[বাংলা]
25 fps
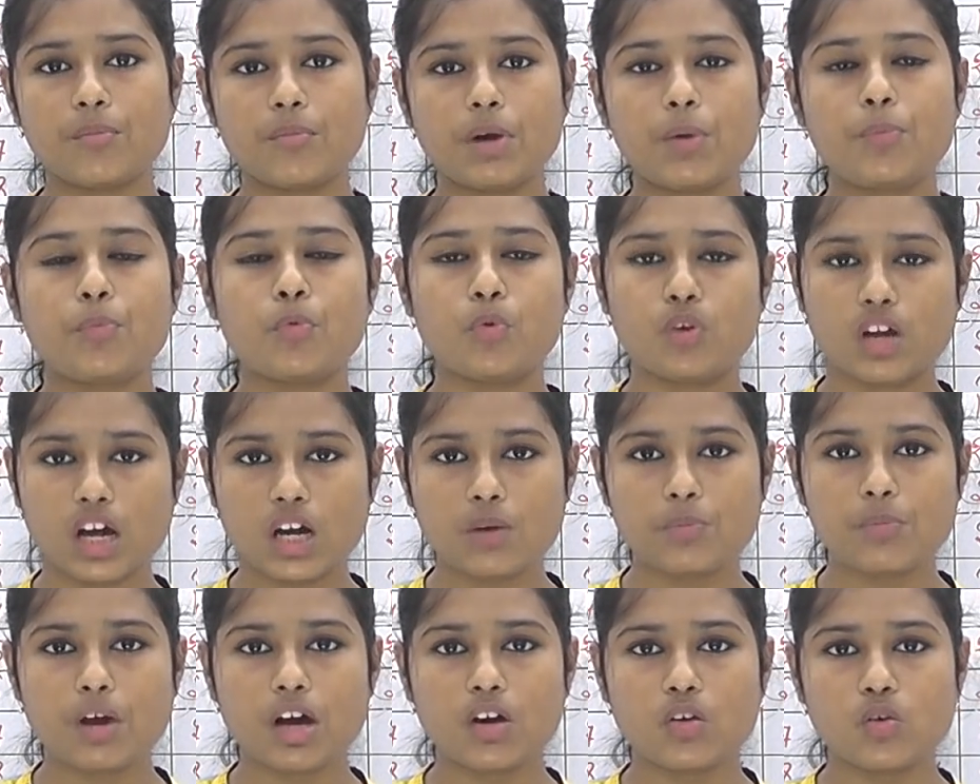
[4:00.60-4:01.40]
নাম্বার
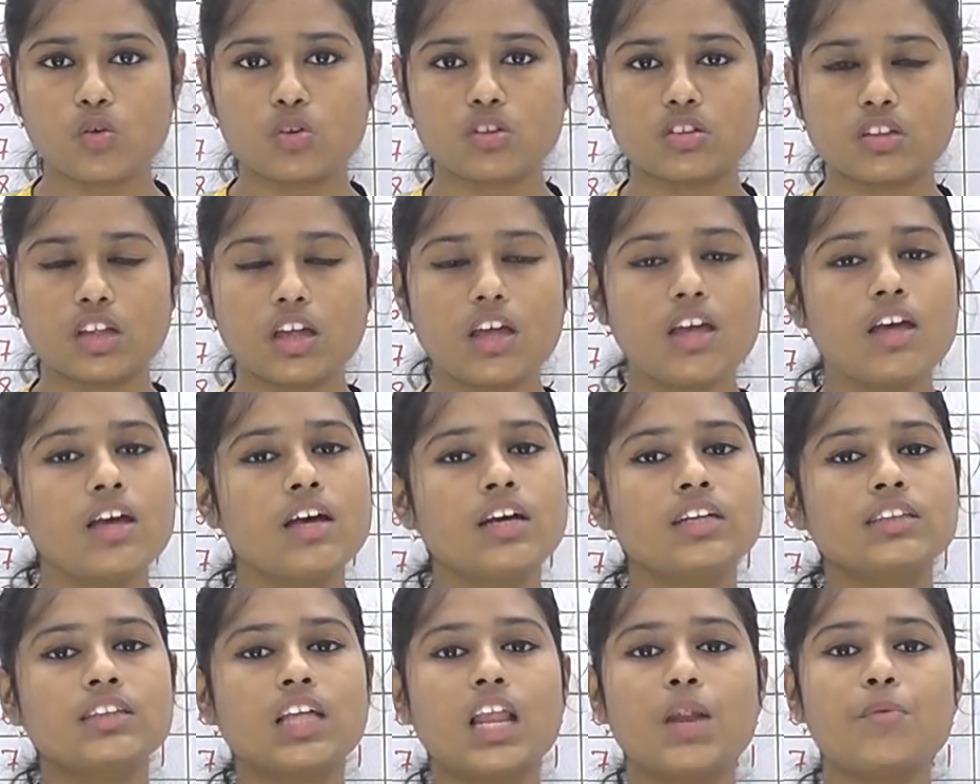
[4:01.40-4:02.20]
প্রোডাক্ট বার করতে
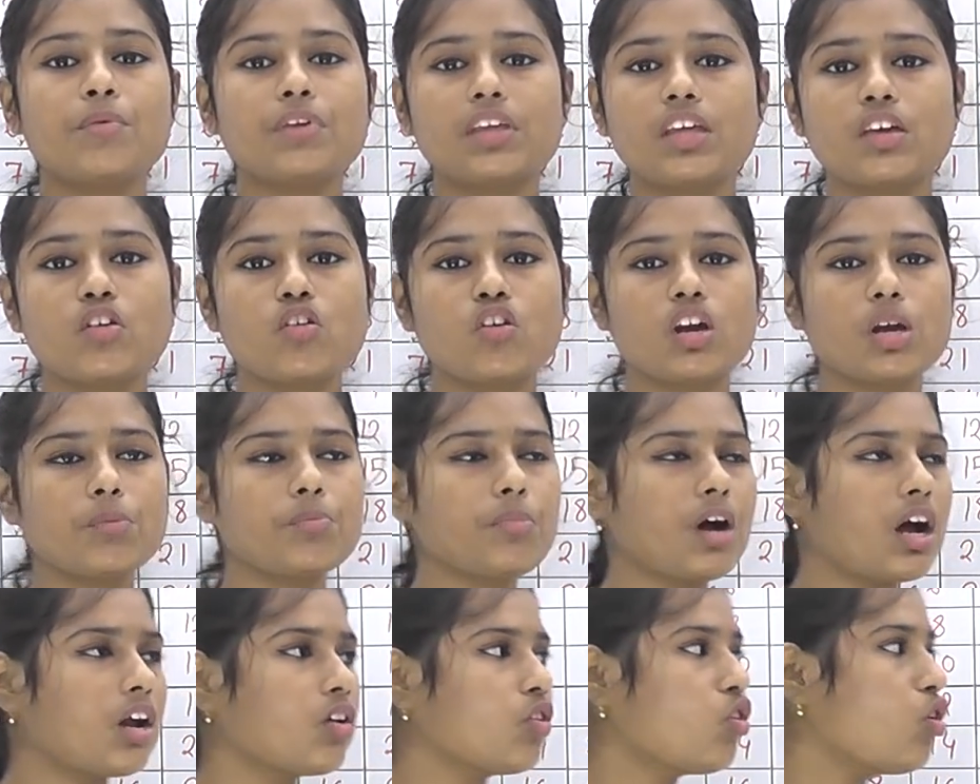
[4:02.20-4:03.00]
তাহলে আমি কি করে
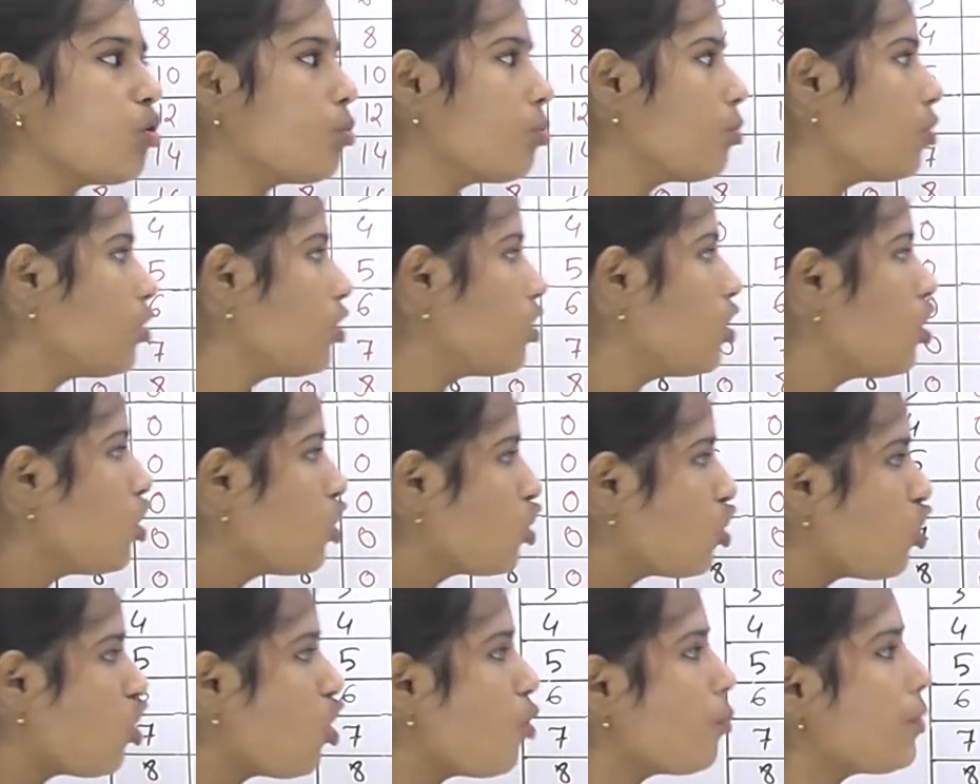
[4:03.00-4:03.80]
বার করব
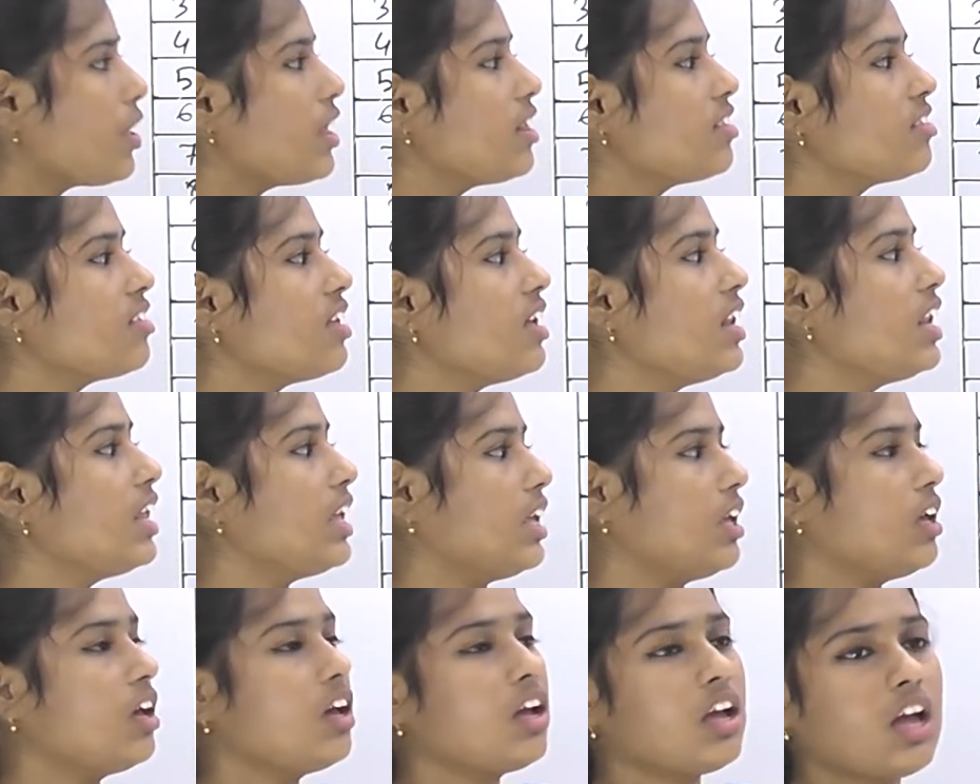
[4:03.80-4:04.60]
খুব
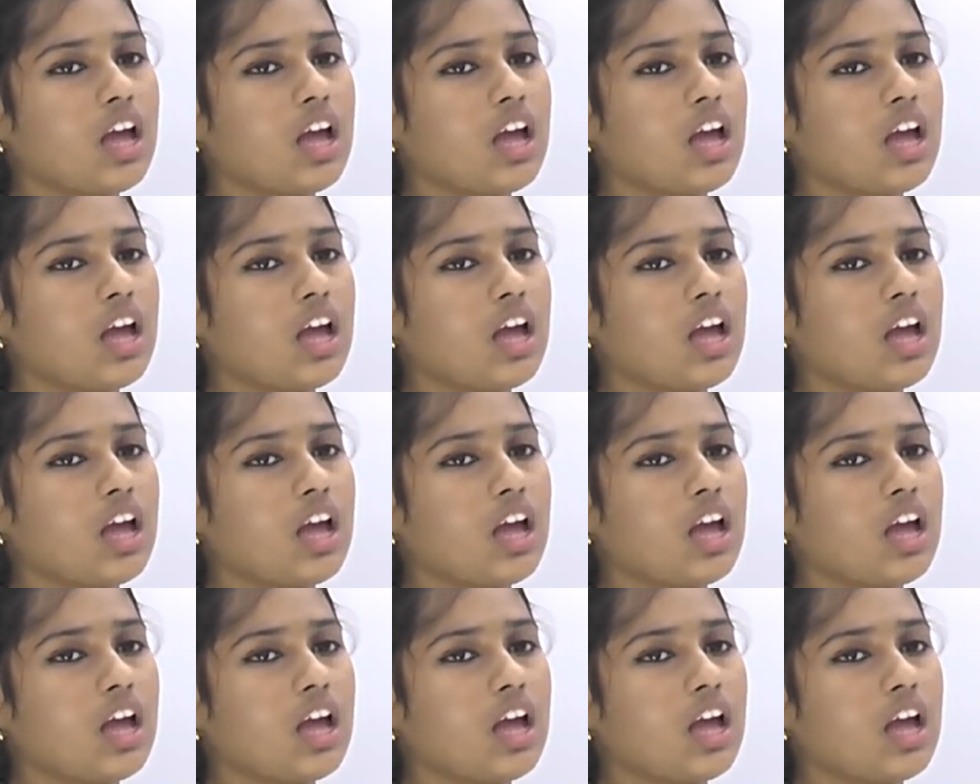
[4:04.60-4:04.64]
ইজিলি